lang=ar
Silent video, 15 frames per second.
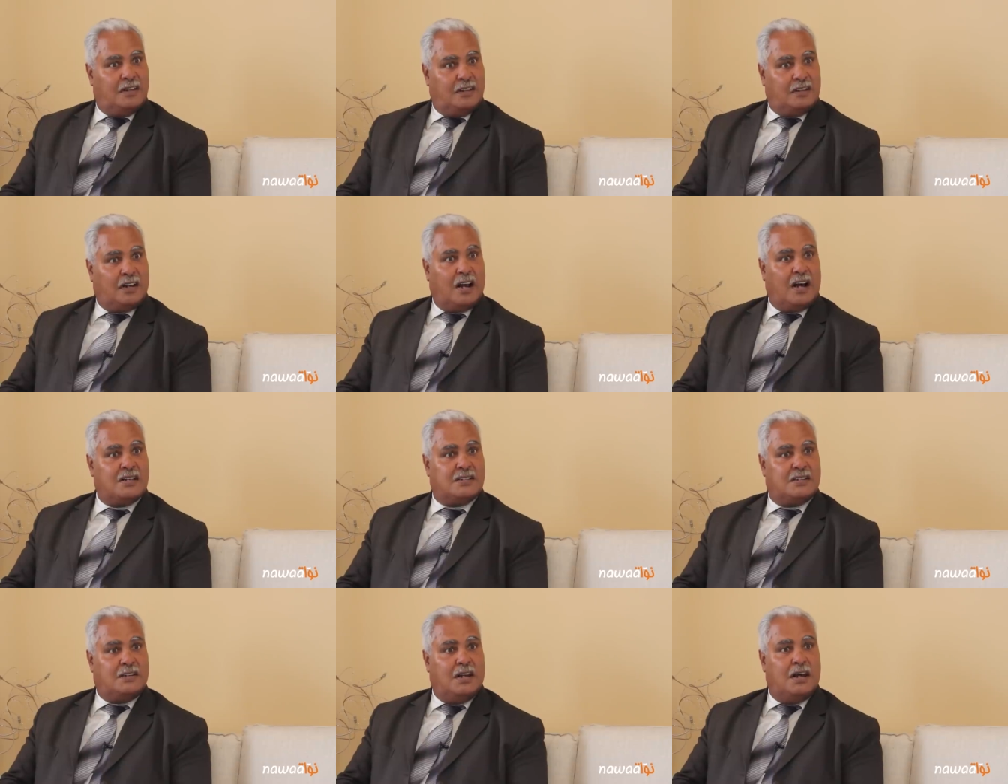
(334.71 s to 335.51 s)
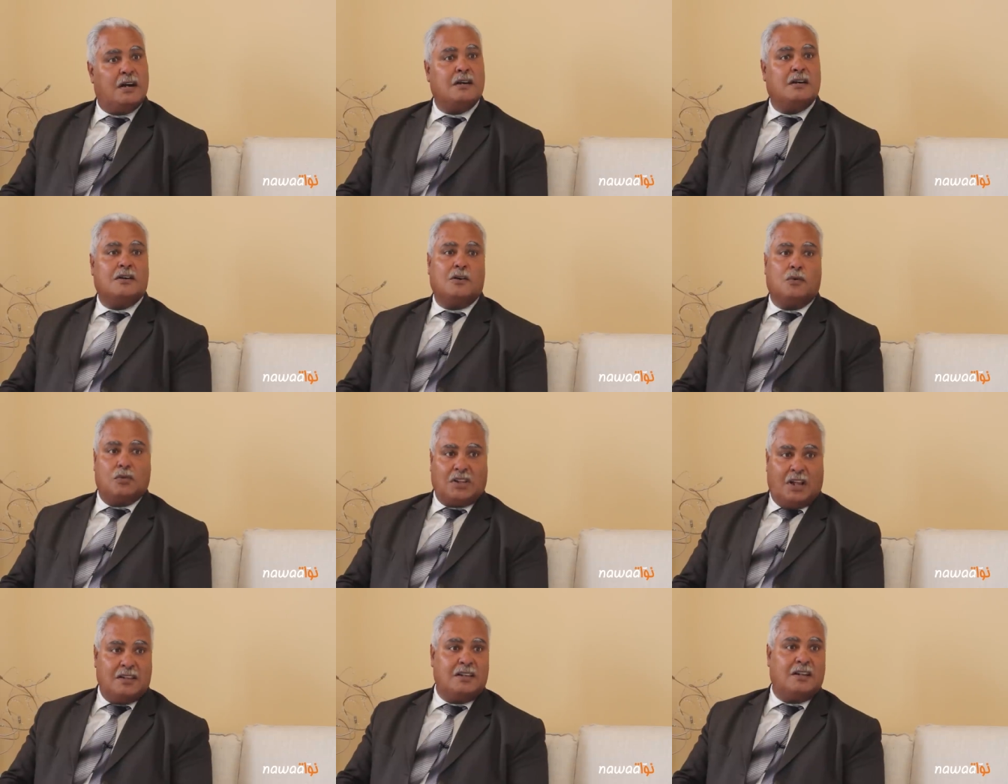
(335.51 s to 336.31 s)
ايترا خزناها
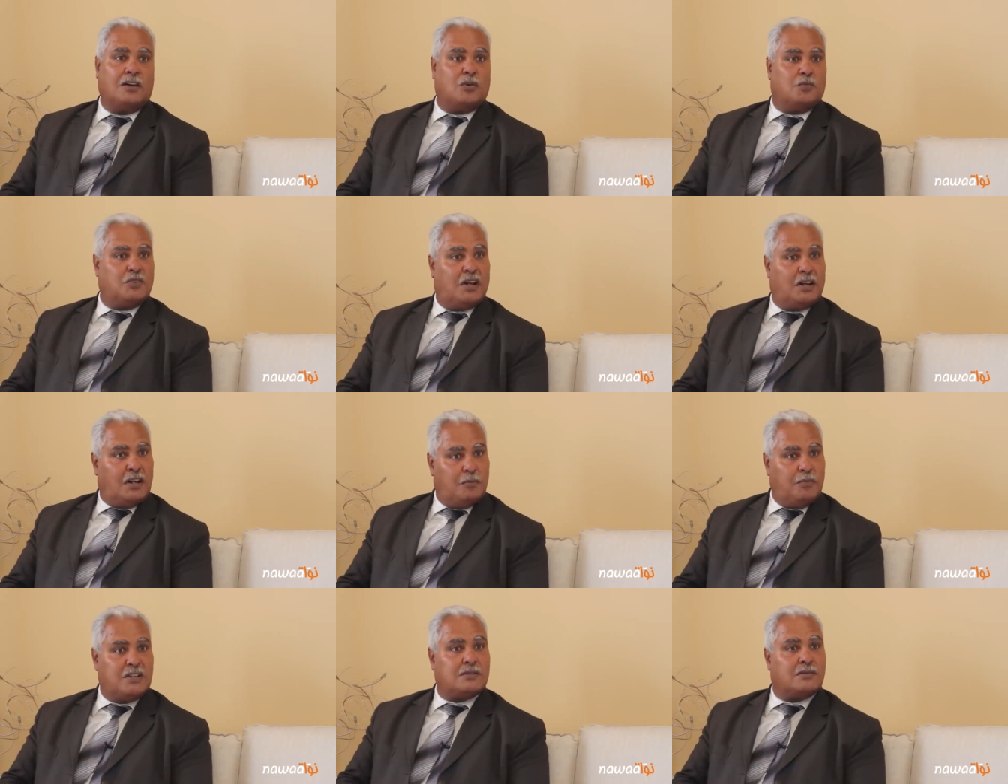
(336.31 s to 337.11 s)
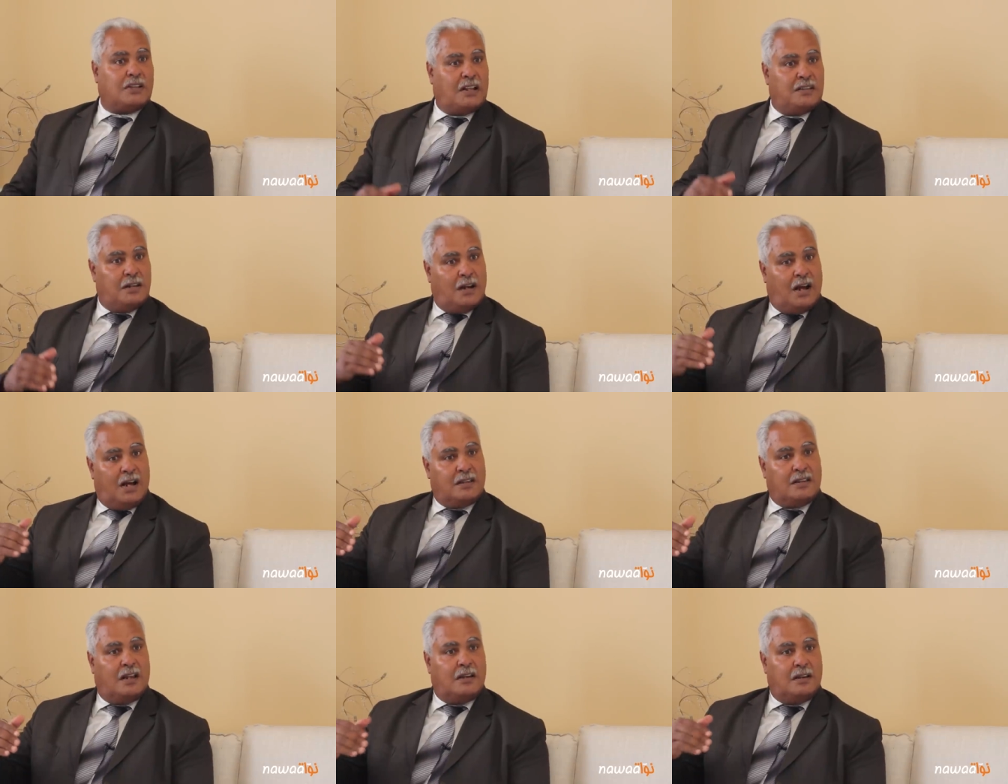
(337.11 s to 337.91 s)
وتعدينا رمضان لاباس وتعدينا
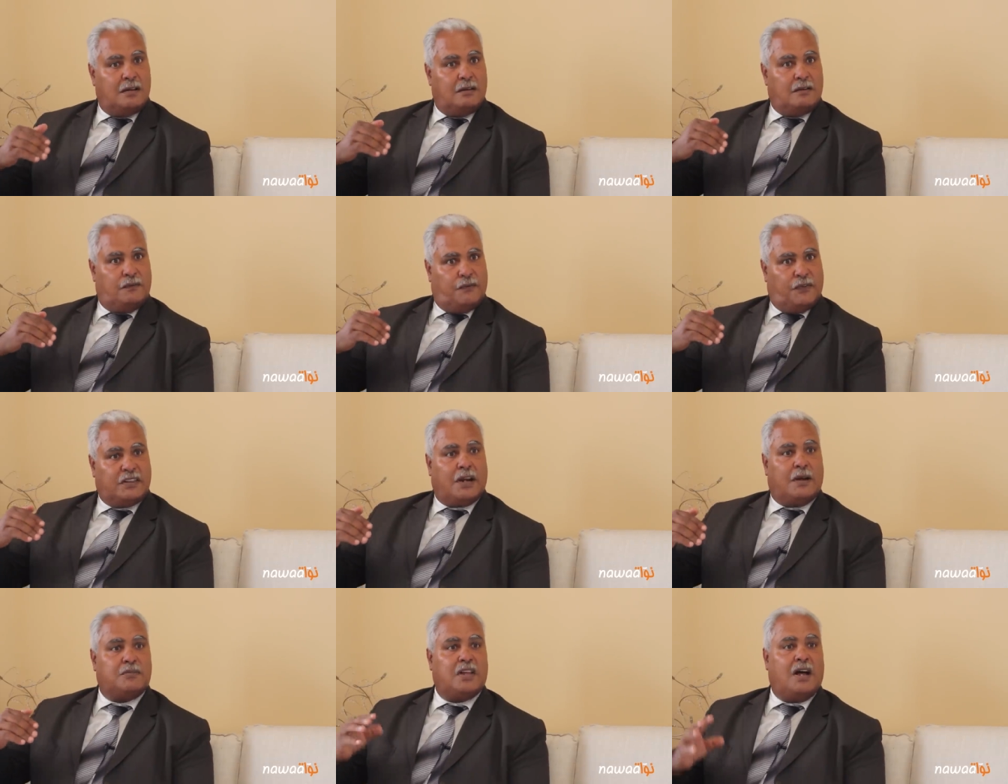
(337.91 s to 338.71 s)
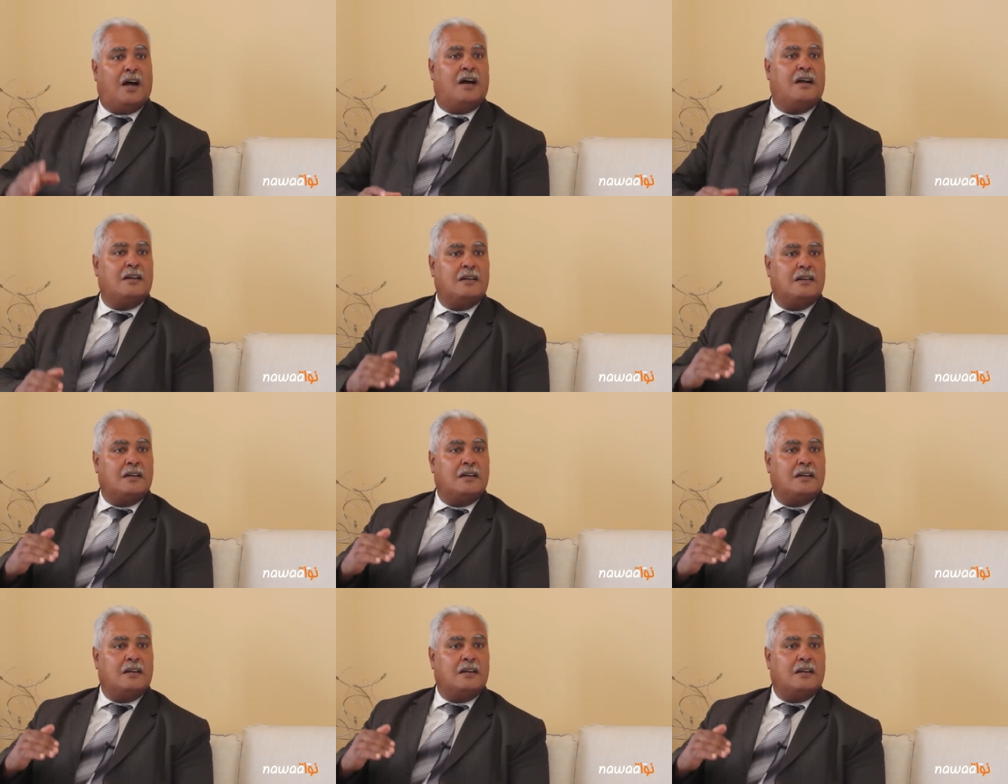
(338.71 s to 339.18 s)
حتى الفتره نتاع